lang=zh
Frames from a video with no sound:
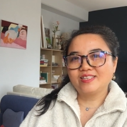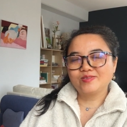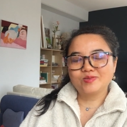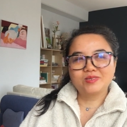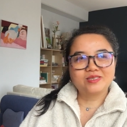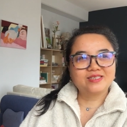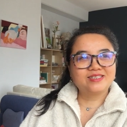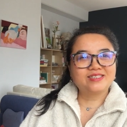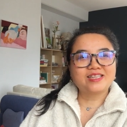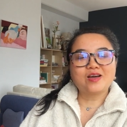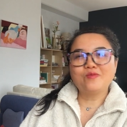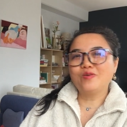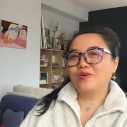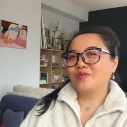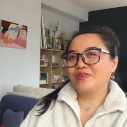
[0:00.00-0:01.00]
就是
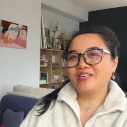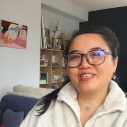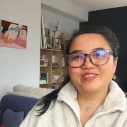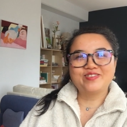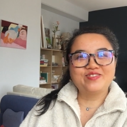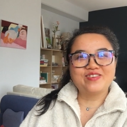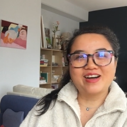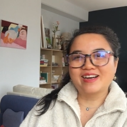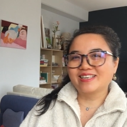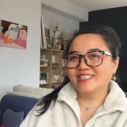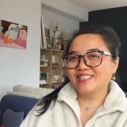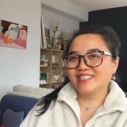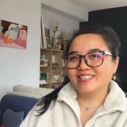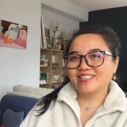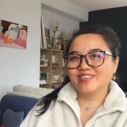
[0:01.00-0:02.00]
当我回首往
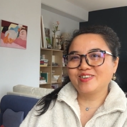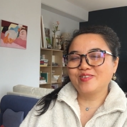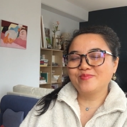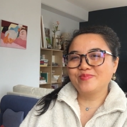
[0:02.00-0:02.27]
事的时候，